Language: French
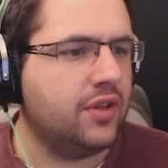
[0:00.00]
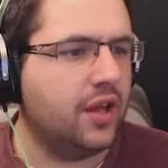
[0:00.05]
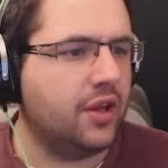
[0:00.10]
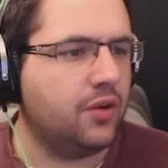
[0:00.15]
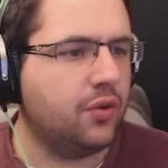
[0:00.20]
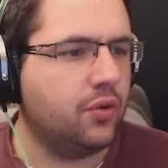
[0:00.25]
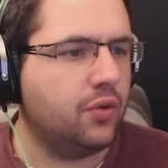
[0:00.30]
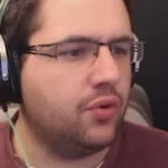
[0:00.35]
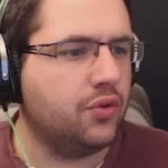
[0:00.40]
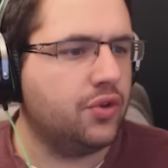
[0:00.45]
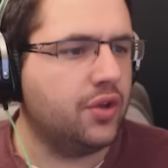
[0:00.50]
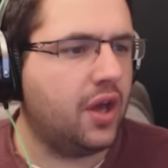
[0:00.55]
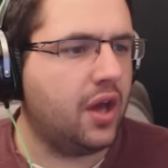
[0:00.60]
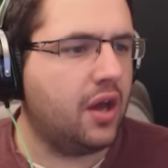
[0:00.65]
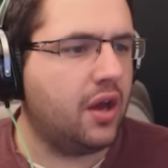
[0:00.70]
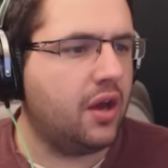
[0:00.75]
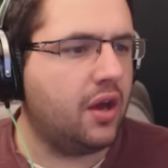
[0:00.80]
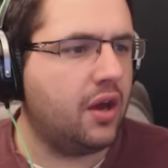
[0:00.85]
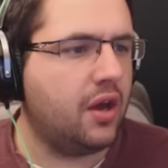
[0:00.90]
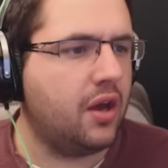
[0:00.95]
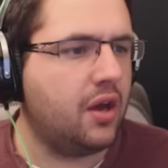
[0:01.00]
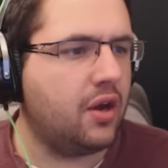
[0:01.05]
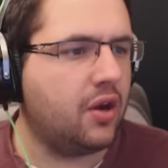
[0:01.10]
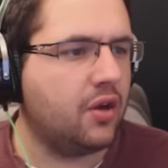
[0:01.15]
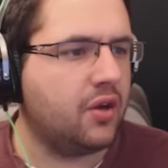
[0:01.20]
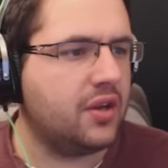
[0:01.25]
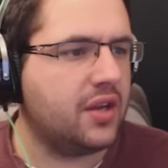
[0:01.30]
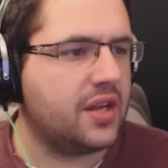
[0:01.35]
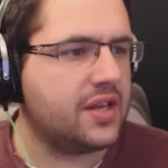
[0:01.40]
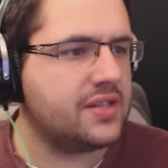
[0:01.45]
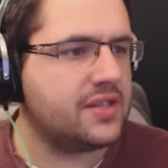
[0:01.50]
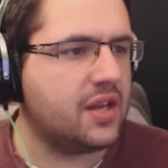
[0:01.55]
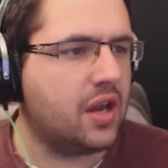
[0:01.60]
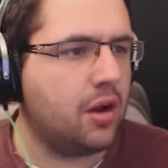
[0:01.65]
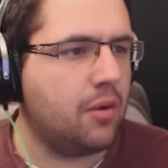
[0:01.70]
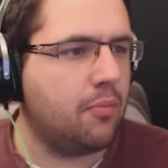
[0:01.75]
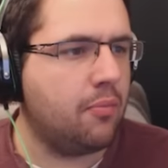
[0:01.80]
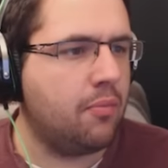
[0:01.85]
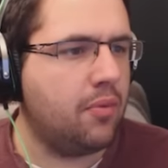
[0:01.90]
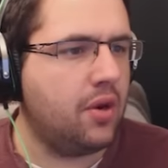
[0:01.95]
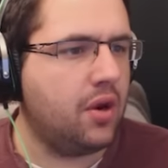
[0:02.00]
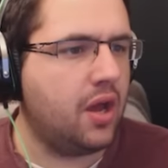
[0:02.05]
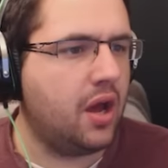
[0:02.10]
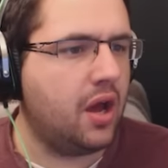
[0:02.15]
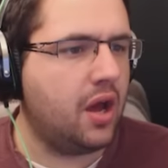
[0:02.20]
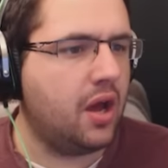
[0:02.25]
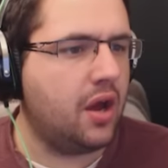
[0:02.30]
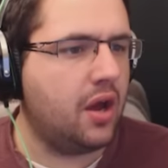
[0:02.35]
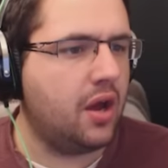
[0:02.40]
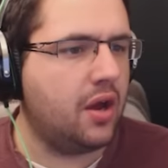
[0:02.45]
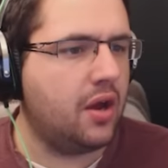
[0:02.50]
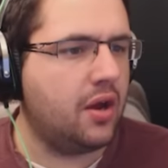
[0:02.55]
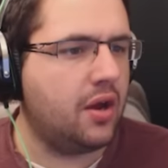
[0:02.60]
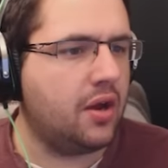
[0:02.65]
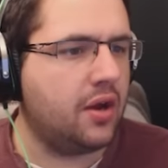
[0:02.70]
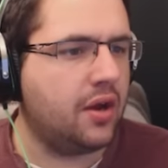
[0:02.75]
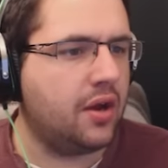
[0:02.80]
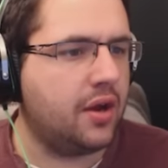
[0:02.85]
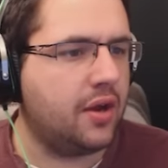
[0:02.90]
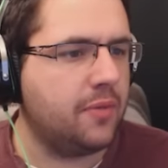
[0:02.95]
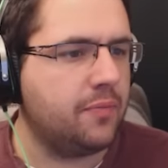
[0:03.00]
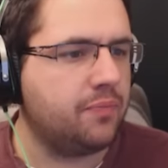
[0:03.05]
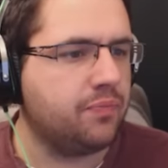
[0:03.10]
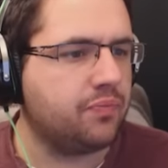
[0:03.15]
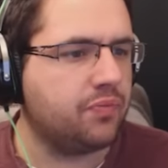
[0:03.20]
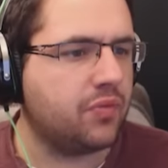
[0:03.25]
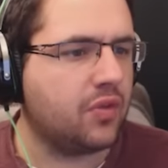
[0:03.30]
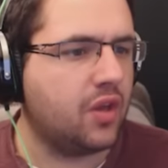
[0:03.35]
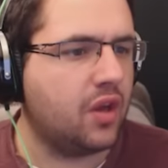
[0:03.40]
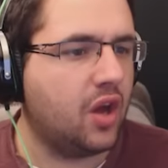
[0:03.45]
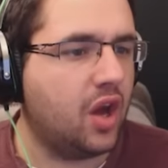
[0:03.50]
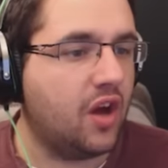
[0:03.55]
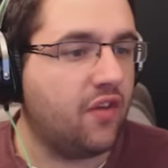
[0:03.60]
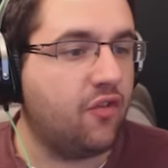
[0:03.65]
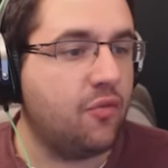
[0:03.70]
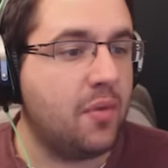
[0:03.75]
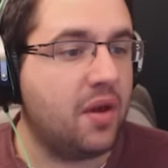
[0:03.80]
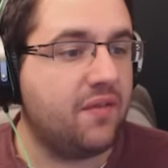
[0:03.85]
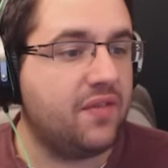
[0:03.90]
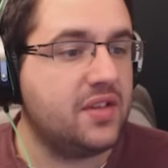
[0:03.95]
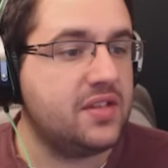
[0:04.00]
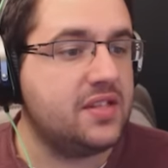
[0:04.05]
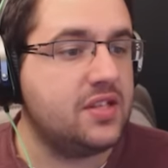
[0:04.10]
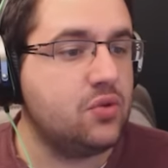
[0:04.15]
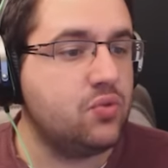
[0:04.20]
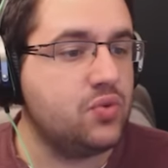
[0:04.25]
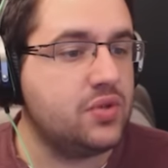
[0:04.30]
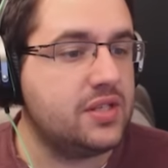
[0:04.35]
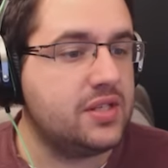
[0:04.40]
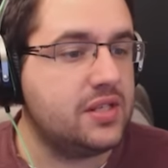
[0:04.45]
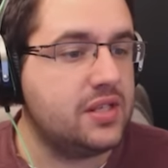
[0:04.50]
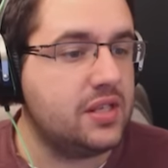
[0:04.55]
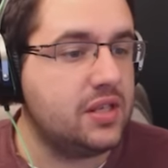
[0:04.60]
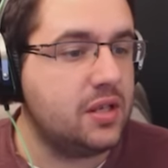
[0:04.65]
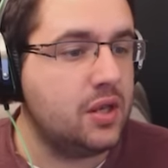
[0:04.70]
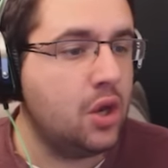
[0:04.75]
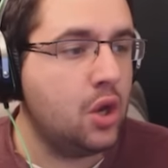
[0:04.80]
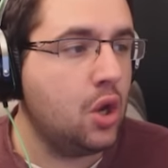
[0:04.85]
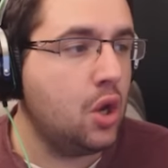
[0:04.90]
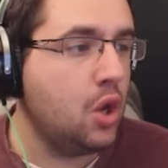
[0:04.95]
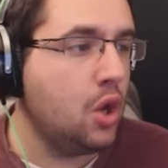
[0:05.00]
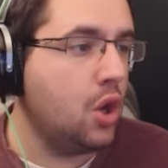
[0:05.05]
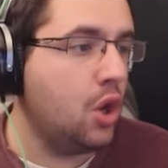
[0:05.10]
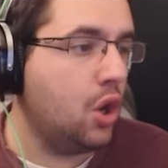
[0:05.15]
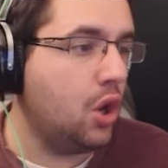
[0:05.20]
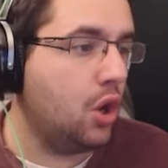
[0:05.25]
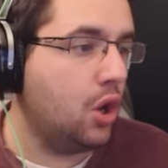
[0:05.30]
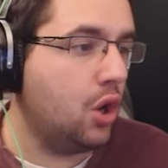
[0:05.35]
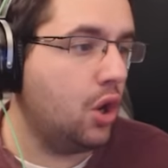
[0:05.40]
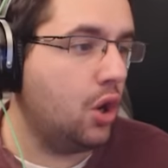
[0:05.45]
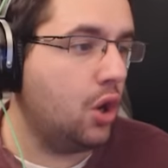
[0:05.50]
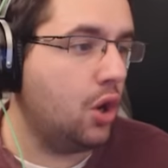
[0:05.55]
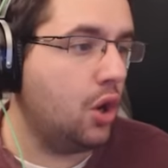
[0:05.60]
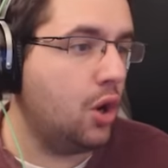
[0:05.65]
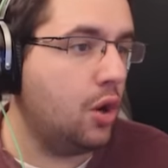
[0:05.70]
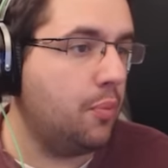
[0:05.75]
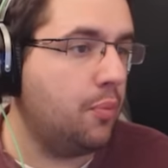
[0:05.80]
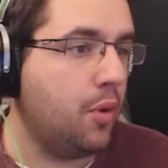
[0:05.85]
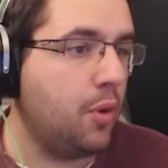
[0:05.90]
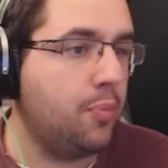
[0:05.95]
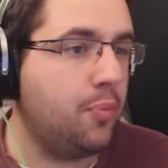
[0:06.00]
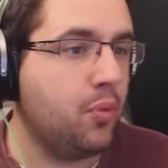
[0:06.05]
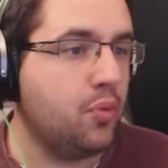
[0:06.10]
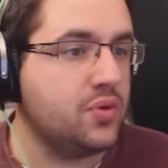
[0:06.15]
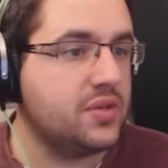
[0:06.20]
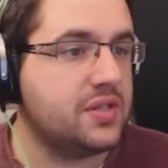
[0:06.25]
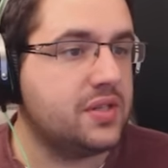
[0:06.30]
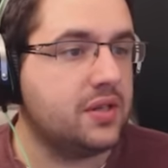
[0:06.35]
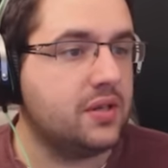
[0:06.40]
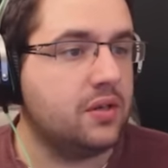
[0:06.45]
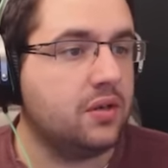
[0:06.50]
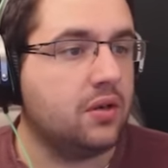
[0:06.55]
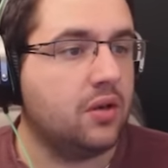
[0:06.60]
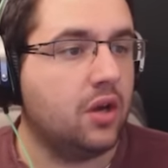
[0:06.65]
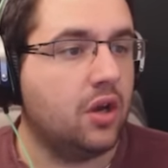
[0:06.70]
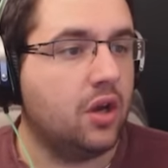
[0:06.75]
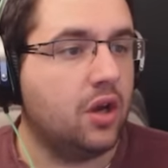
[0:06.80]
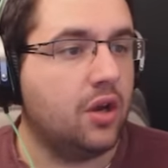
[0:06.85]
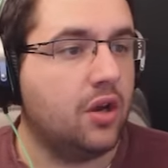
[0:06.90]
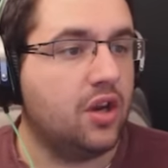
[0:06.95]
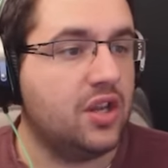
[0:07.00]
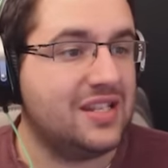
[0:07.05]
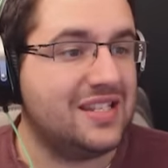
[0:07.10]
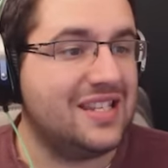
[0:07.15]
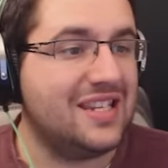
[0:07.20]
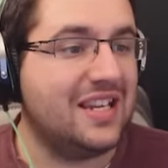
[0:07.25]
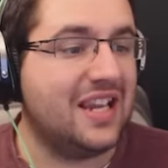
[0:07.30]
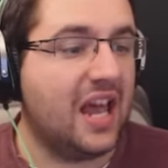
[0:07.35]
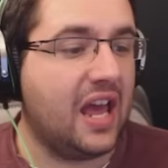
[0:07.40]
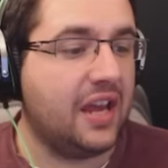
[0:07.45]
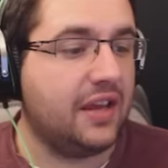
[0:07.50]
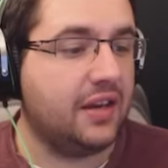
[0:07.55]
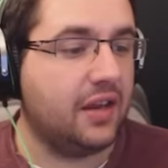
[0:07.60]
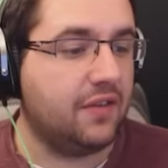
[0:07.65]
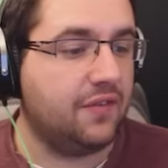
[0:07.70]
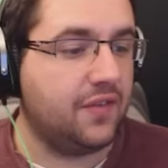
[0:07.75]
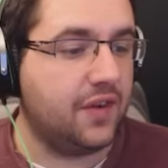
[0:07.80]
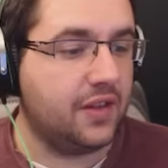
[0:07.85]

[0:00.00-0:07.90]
Une un assembleur... Ah, vous m'avez dit aussi, euh, pour poser euh, le Seaglide, en